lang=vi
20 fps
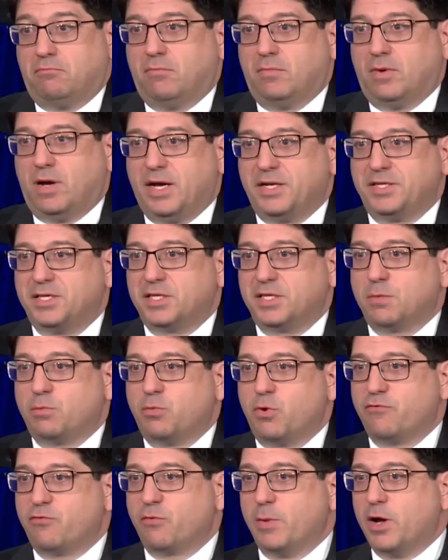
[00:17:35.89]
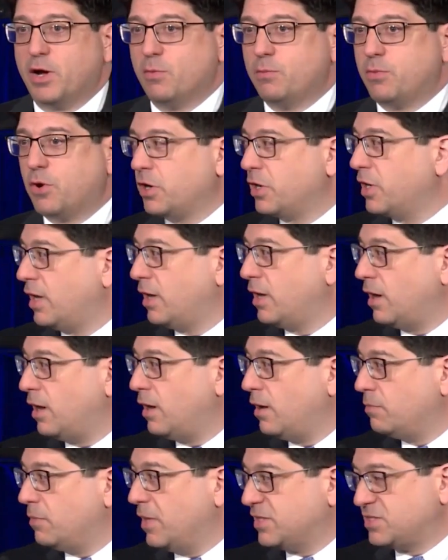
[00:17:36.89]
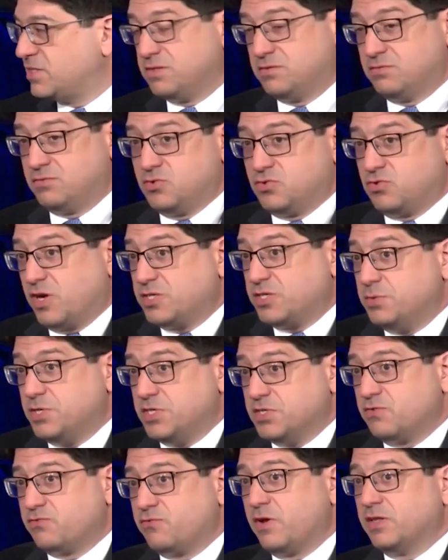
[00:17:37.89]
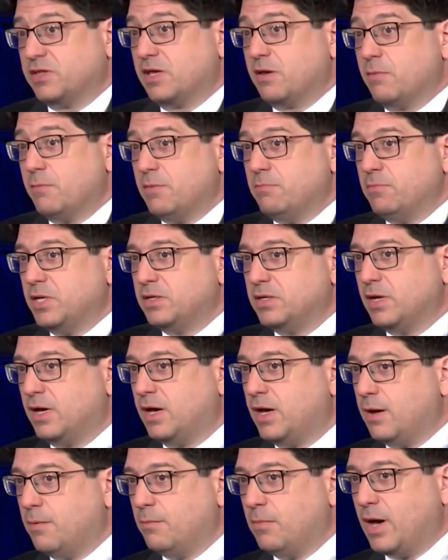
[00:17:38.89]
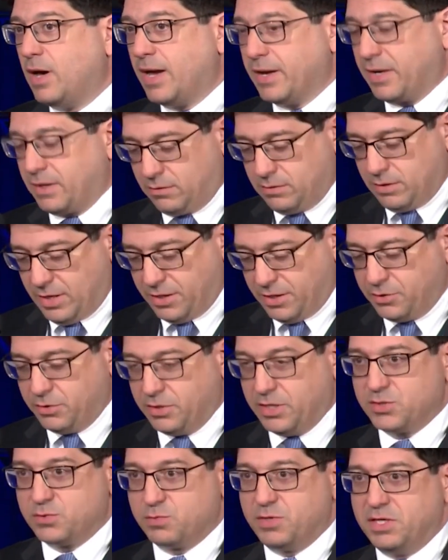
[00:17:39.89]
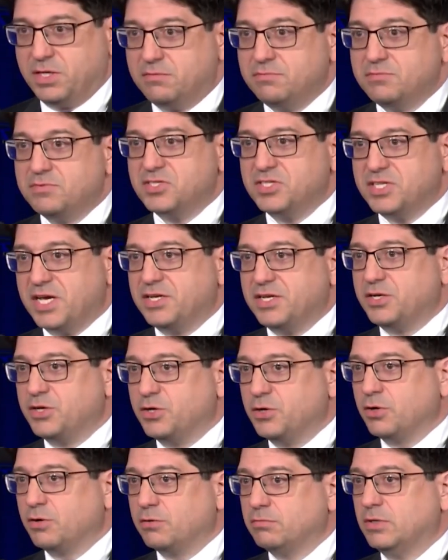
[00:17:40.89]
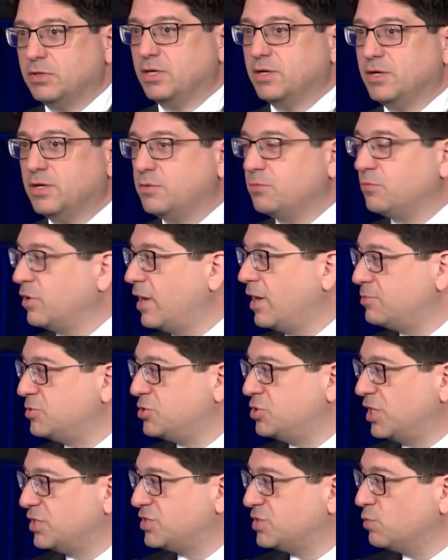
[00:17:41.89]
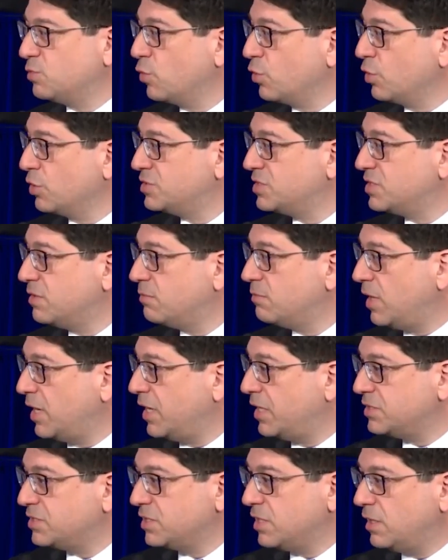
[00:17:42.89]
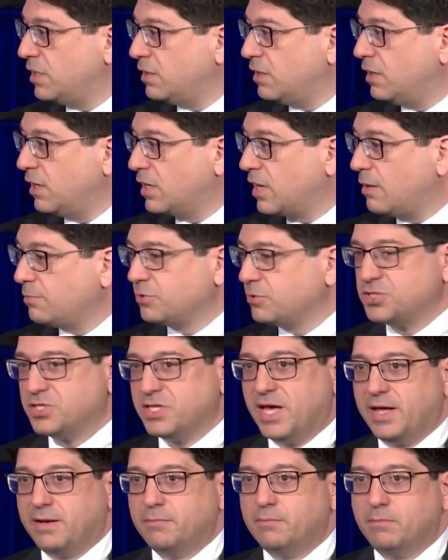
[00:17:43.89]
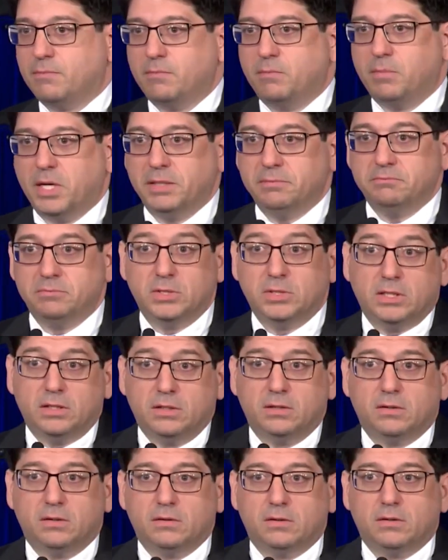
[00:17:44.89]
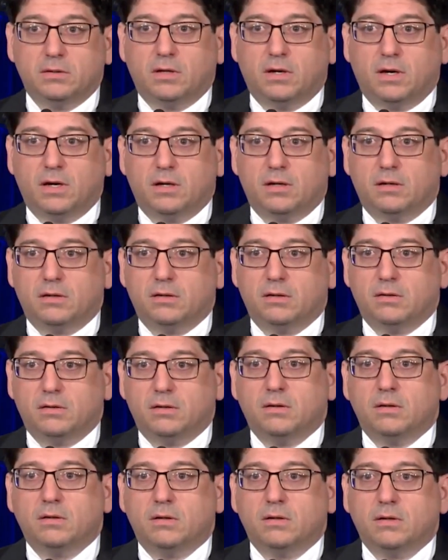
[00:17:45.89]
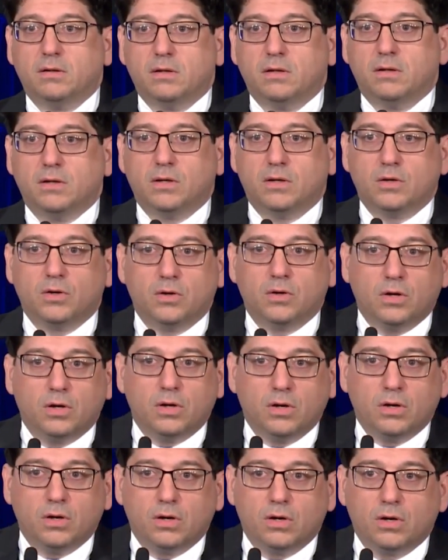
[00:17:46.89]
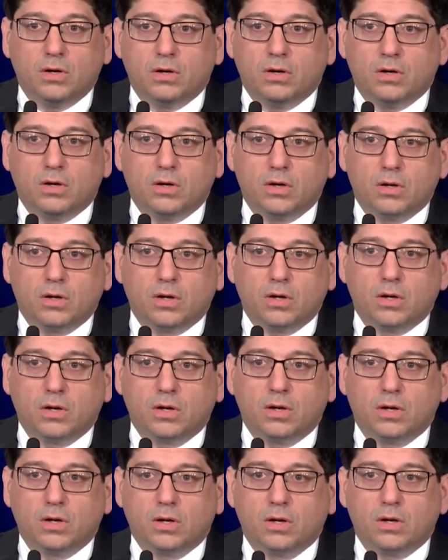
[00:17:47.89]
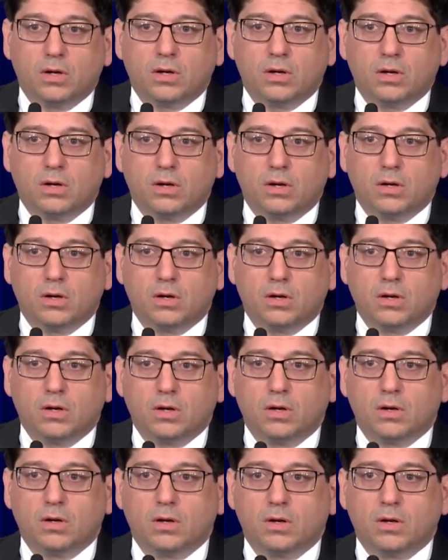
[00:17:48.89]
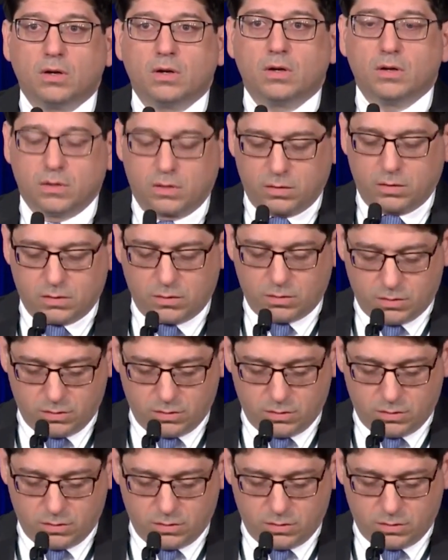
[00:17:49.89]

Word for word: Đức Thánh Cha Francisco. Tất cả các giám mục mà tôi đã nói chuyện đều bày tỏ lòng trung thành chân thành với Đức Thánh Cha. Nhiều người ca ngợi những nỗ lực của Ngài trong việc định hình lại giáo triều Roma theo hướng nâng đỡ nhiều hơn, phục